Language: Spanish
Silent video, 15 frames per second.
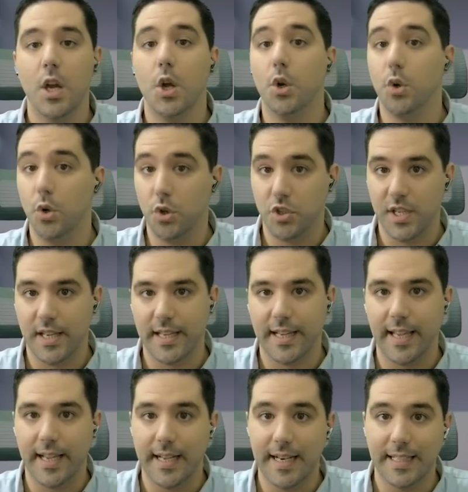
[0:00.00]
no sea que
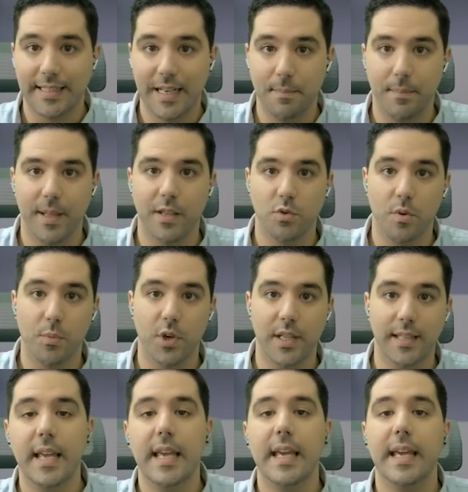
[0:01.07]
caiga en la trampa de su
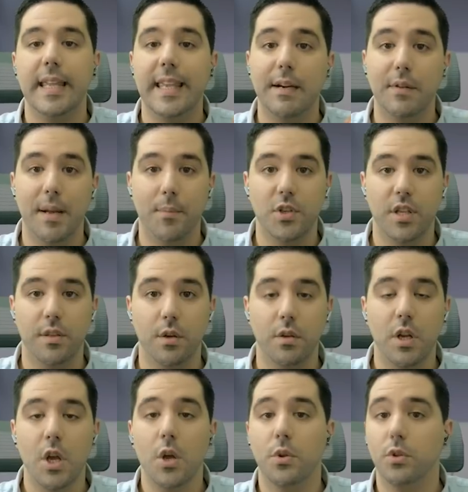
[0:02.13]
oponente y llegue a una
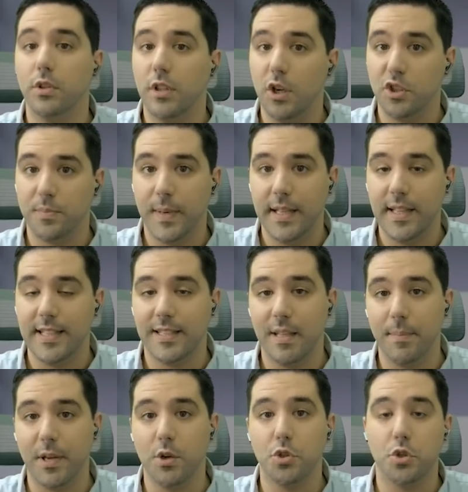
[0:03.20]
posición donde los planes
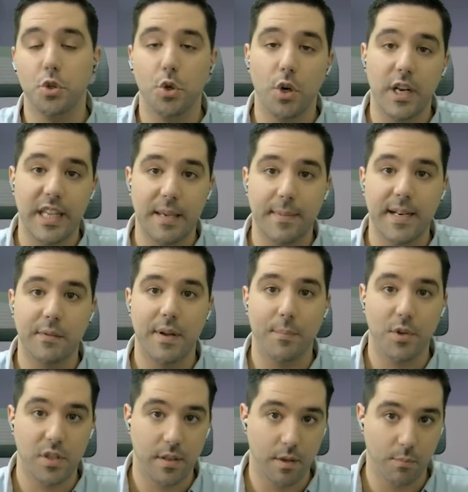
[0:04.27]
típicos no le llevan a una
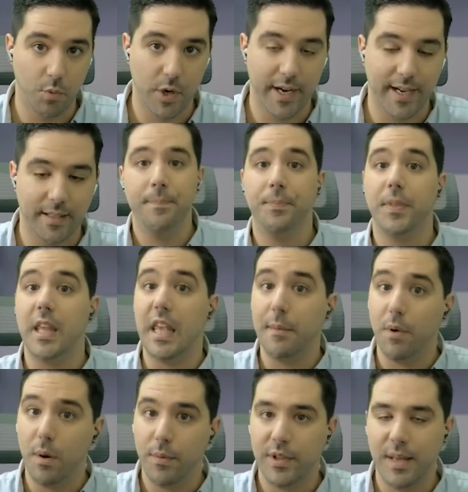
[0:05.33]
posición buena. Y
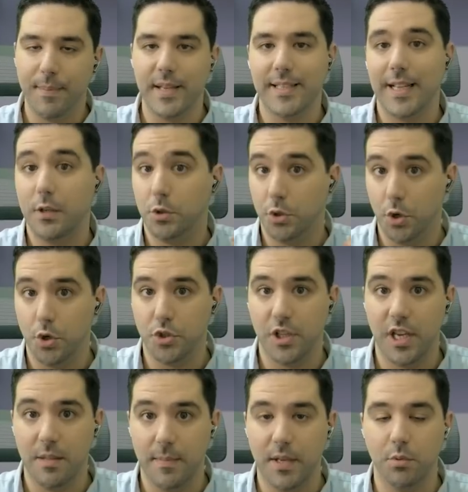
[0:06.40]
volviendo a pensar otros
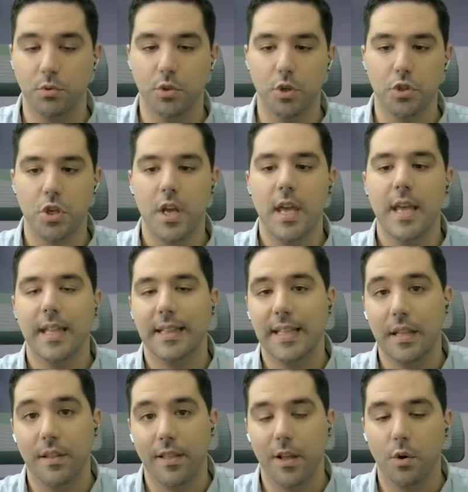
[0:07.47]
10 minutos,
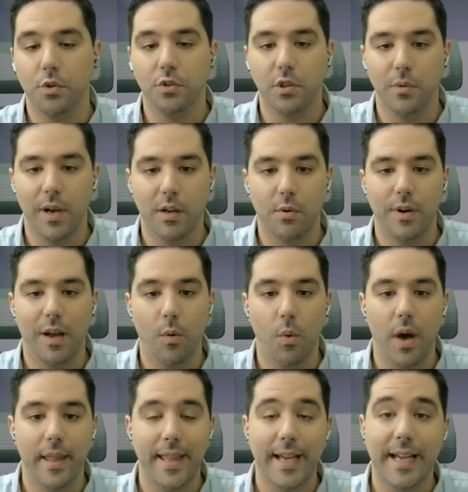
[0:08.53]
decide continuar con la
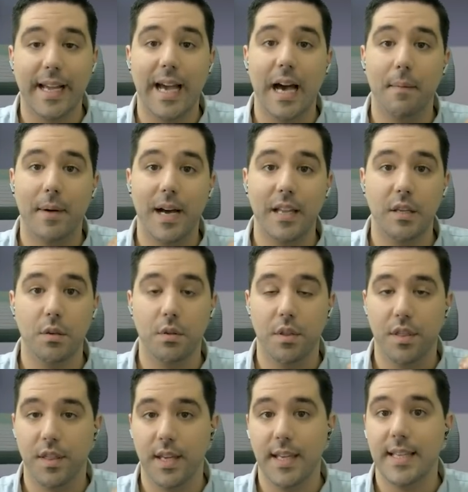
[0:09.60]
jugada caballo
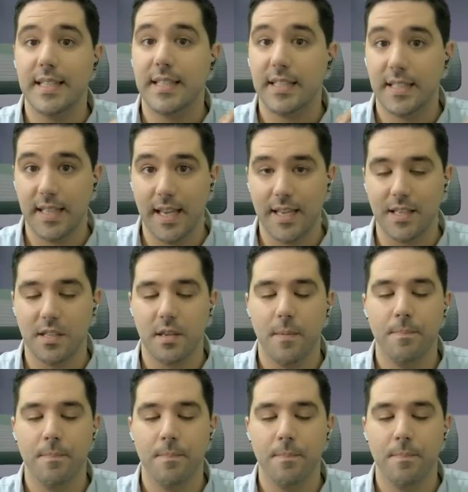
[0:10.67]
C6,